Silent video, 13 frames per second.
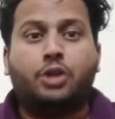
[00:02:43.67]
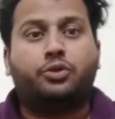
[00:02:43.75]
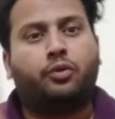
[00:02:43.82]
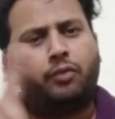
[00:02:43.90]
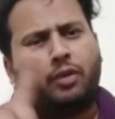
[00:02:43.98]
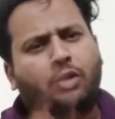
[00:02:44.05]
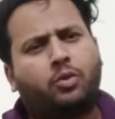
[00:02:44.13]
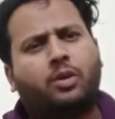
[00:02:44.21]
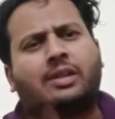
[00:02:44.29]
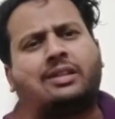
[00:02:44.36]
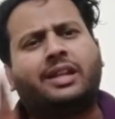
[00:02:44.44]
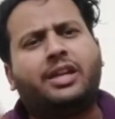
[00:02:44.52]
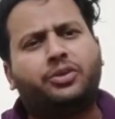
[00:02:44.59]
जो वक्त को
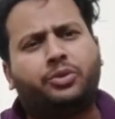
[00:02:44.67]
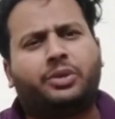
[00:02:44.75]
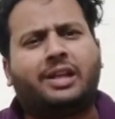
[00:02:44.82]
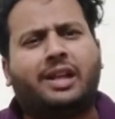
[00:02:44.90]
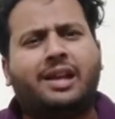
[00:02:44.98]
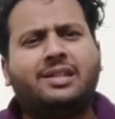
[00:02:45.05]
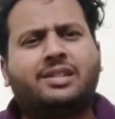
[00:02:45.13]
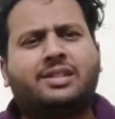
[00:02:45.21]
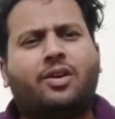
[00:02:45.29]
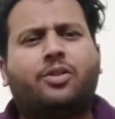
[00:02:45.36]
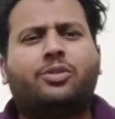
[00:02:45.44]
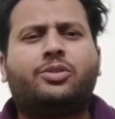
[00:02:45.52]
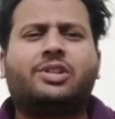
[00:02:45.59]
करते हैं यूटिलाइज
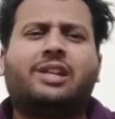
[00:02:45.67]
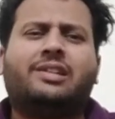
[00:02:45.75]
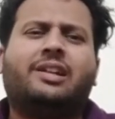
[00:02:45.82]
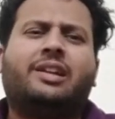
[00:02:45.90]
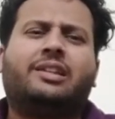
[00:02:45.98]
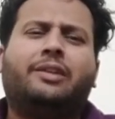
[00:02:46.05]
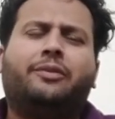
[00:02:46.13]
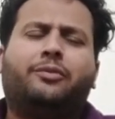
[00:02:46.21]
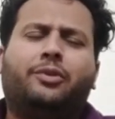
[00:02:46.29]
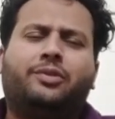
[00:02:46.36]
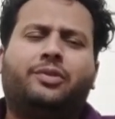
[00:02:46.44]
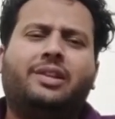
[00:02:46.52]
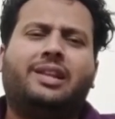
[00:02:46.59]
और उससे हासिल करते हैं
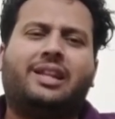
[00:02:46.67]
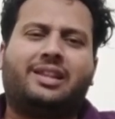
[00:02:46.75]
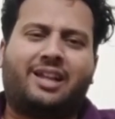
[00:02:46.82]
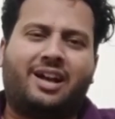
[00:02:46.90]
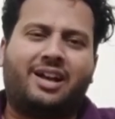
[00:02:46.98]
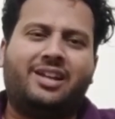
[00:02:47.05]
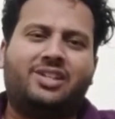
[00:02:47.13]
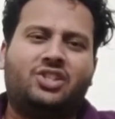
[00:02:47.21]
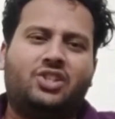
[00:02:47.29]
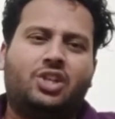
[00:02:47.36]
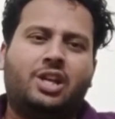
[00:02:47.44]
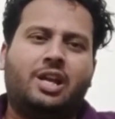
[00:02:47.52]
फ्रूटफुल नतज